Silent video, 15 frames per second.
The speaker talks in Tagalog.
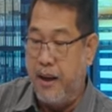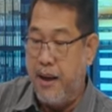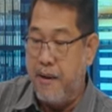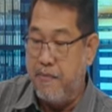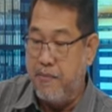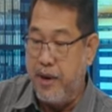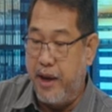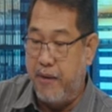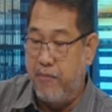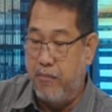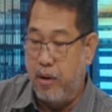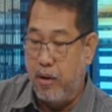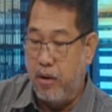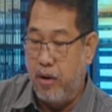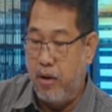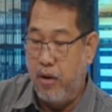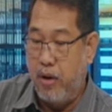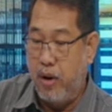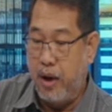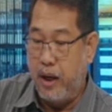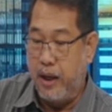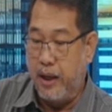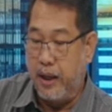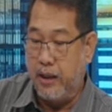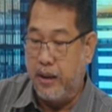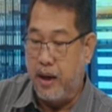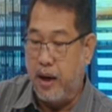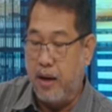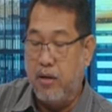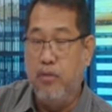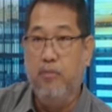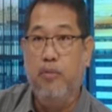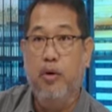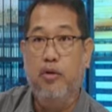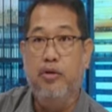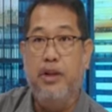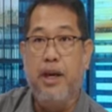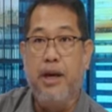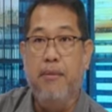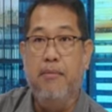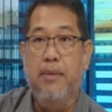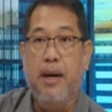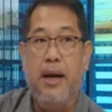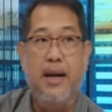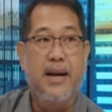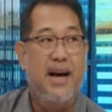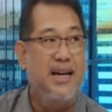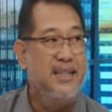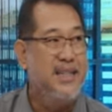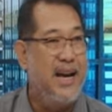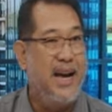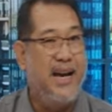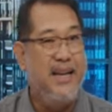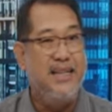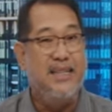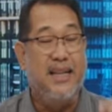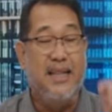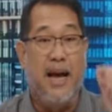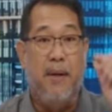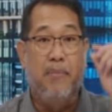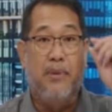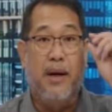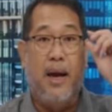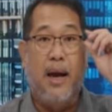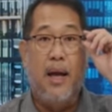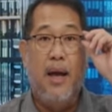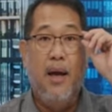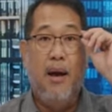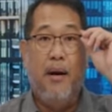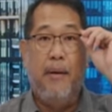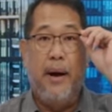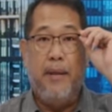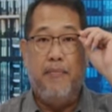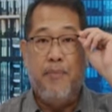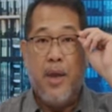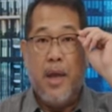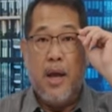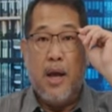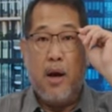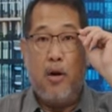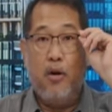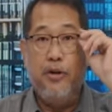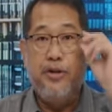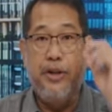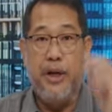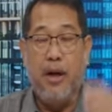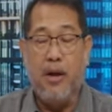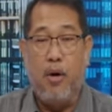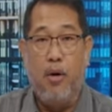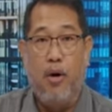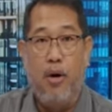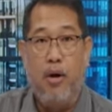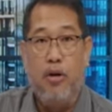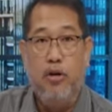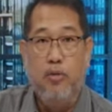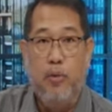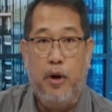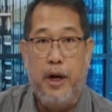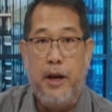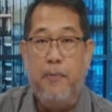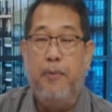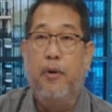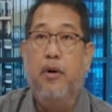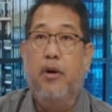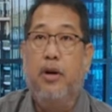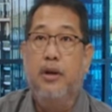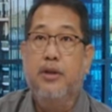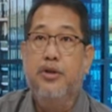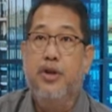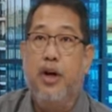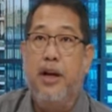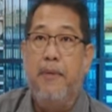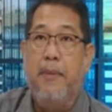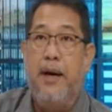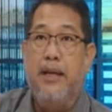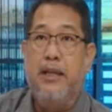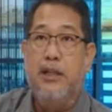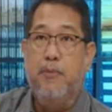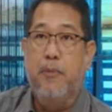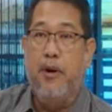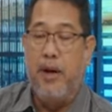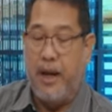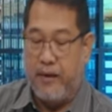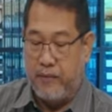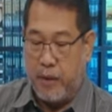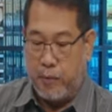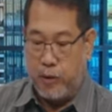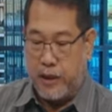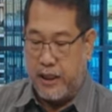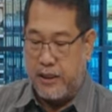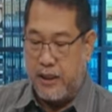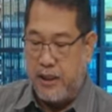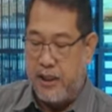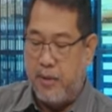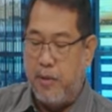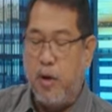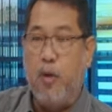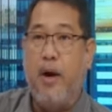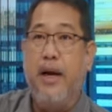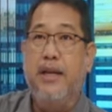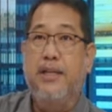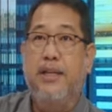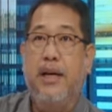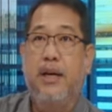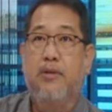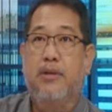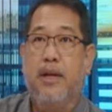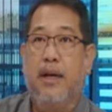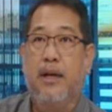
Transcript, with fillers: miyembro ng Dragon Boat Team na nakasakay sa dump truck. Alright, Coach Ako, good morning po. Johnny Banyas po, live na po tayo sa DWIZ Channel